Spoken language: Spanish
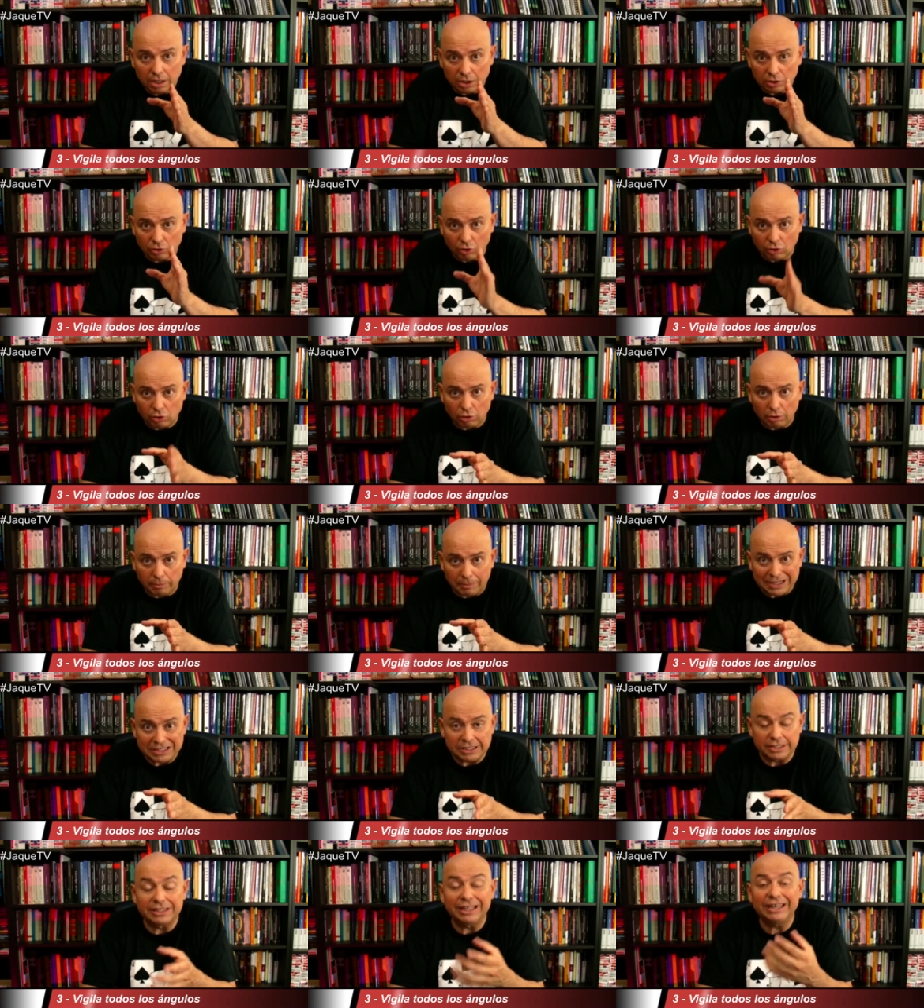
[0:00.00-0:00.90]
Todos los
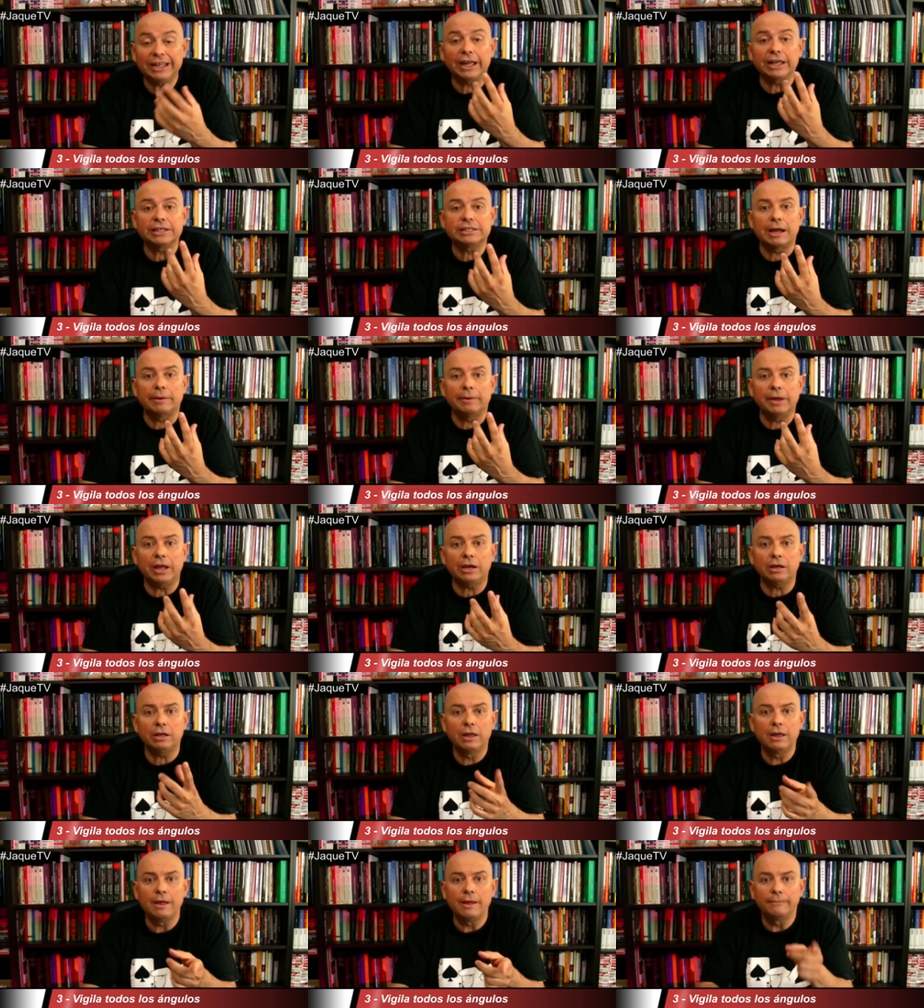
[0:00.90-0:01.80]
pases. Tienes que
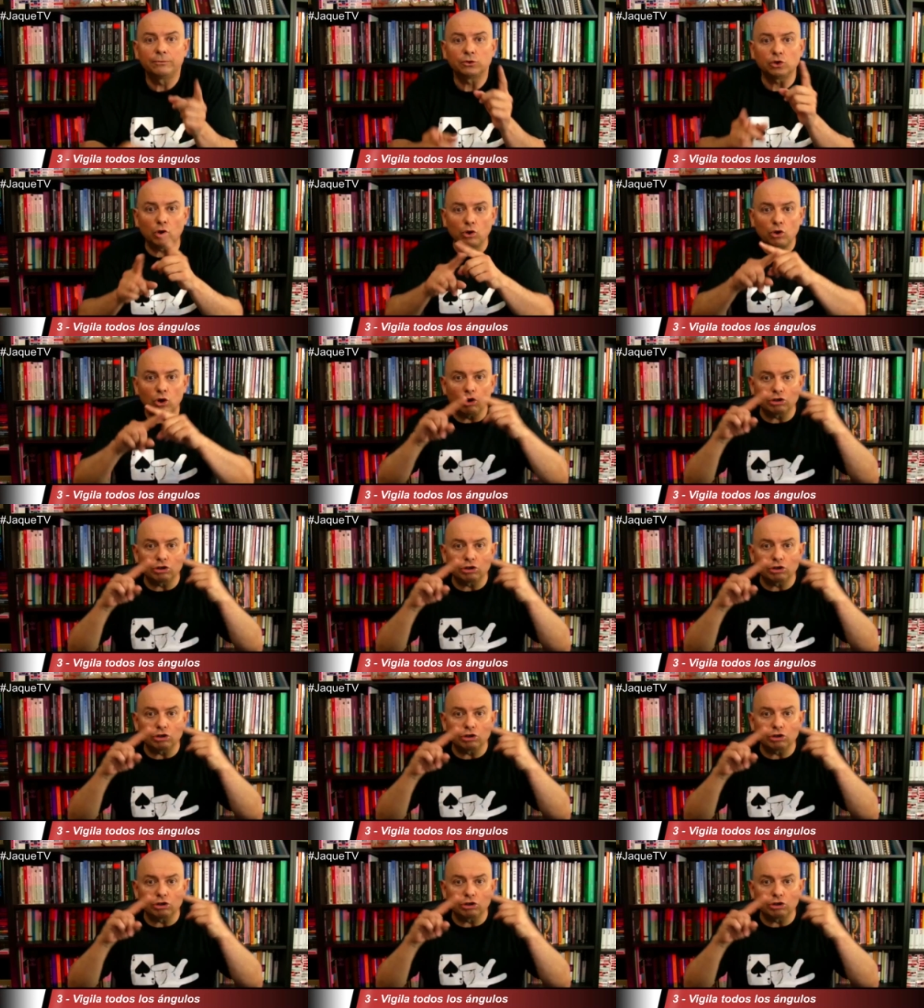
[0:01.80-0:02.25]
saber todos